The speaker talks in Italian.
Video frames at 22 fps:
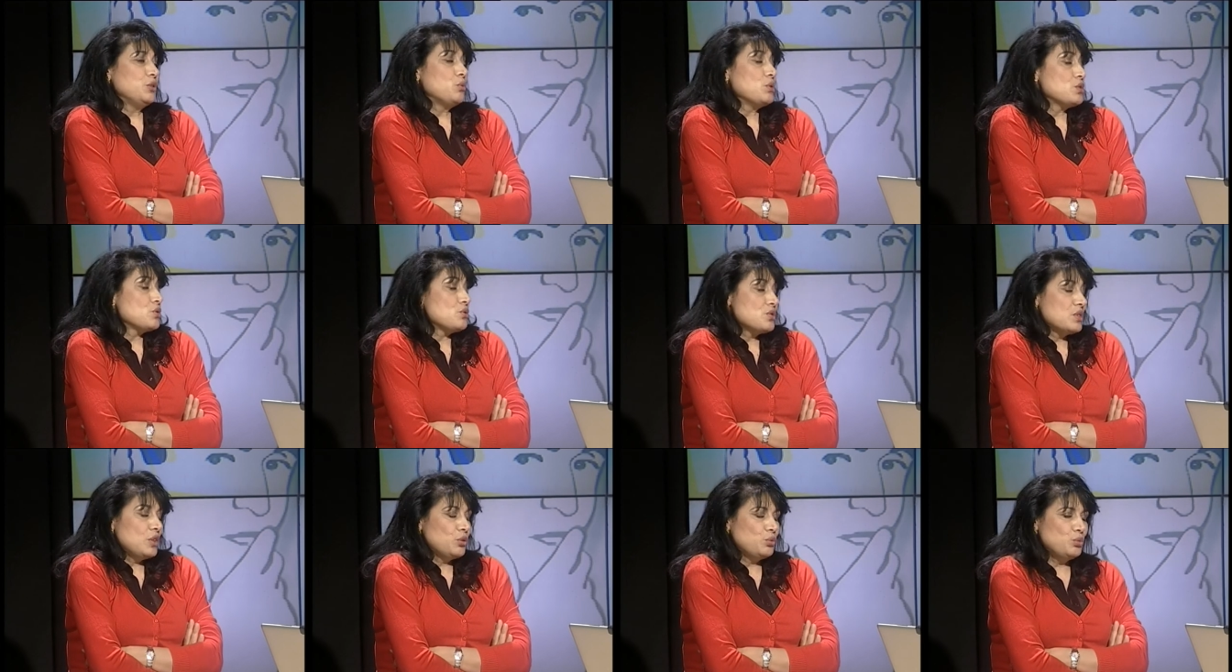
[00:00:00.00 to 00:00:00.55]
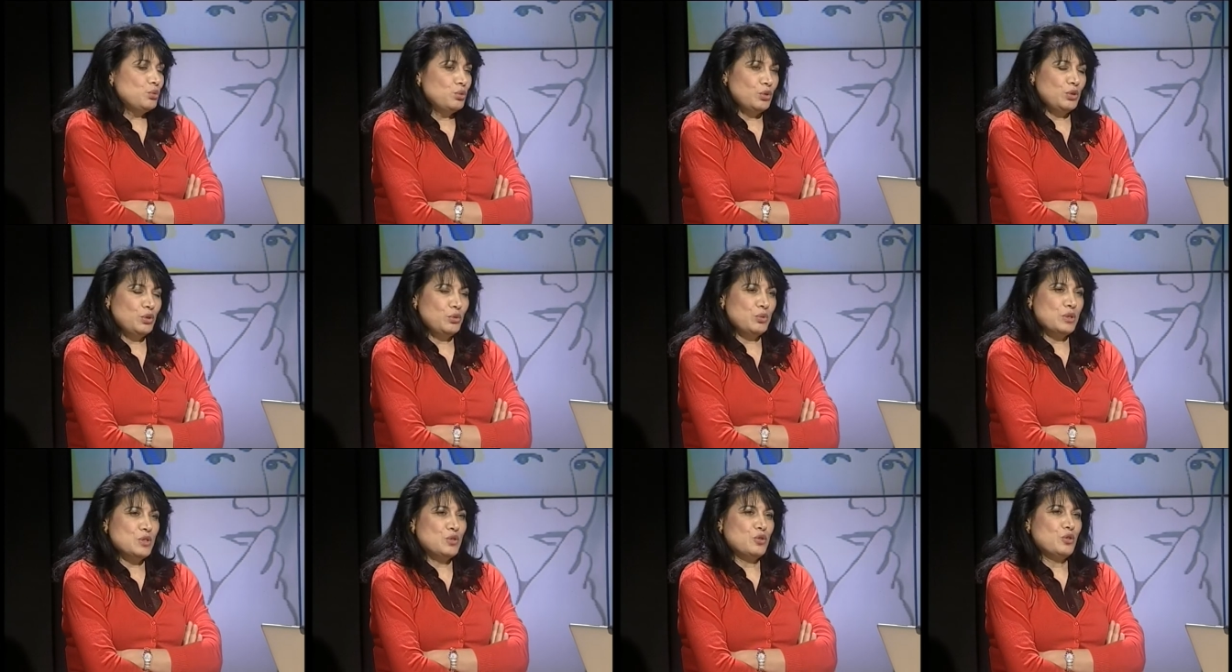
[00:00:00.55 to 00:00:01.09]
di questo statuto,
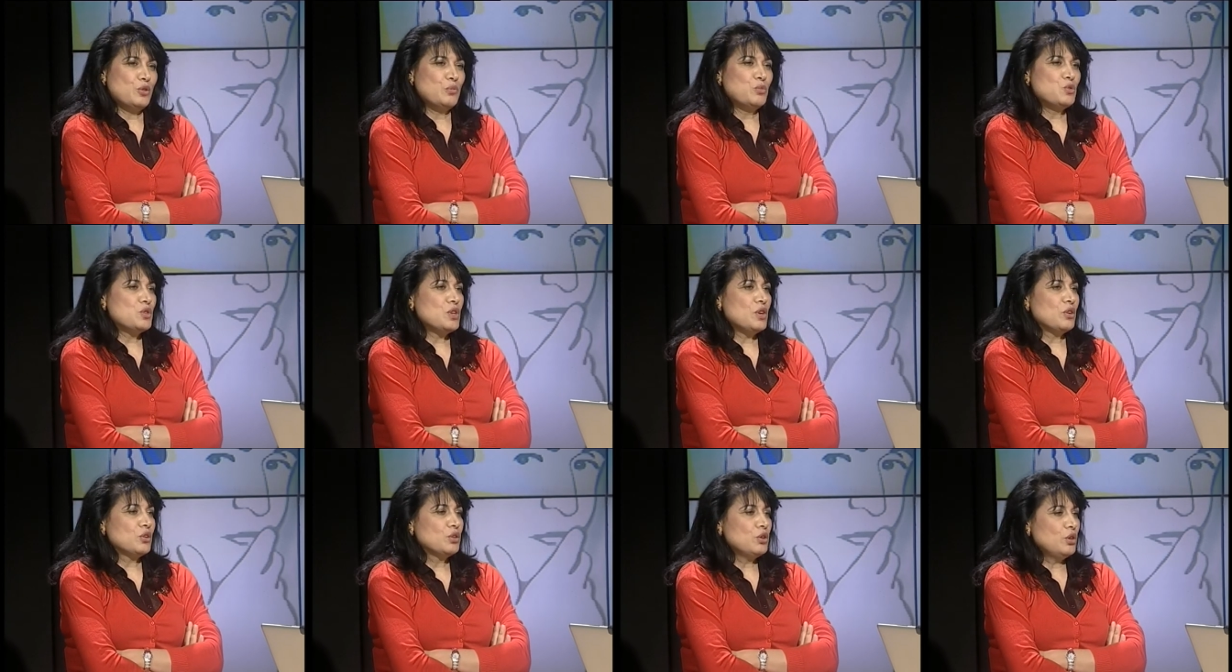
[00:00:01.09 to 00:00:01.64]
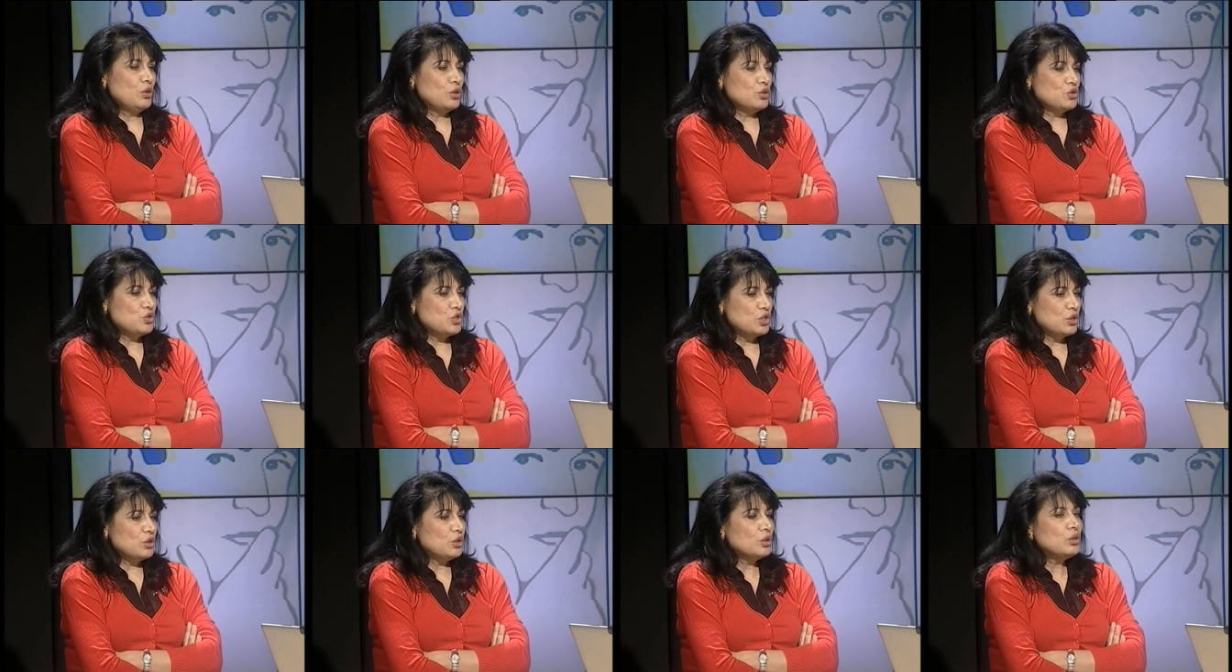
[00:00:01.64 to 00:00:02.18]
di questo museo
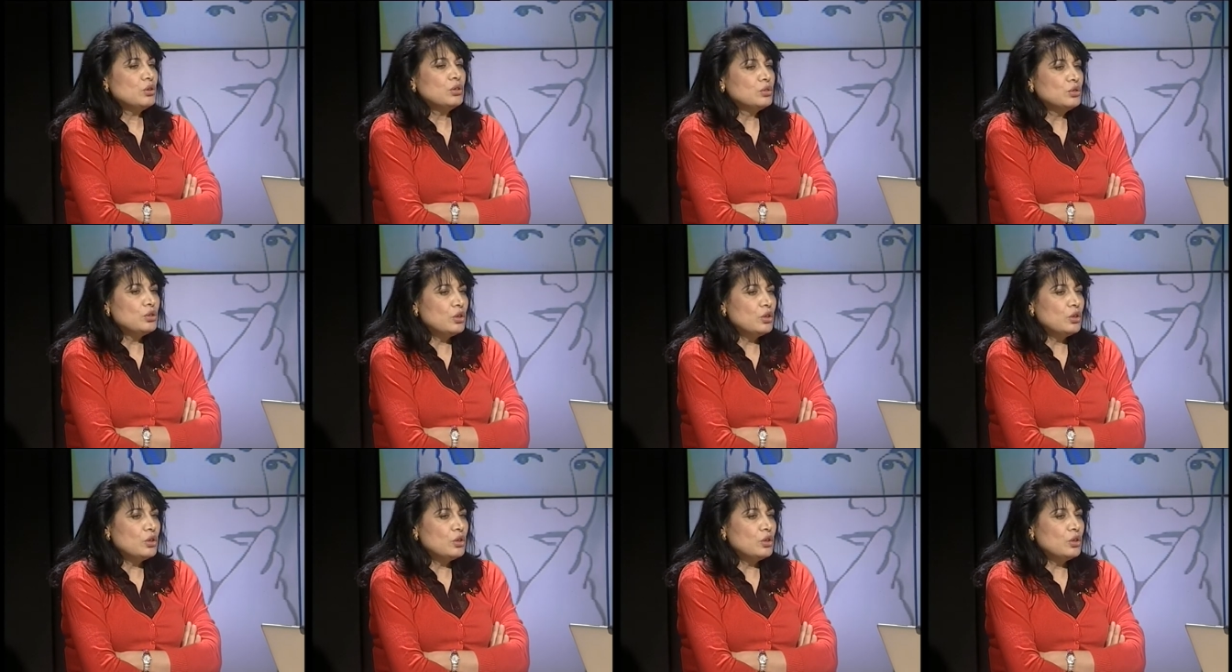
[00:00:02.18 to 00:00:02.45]
archeologico,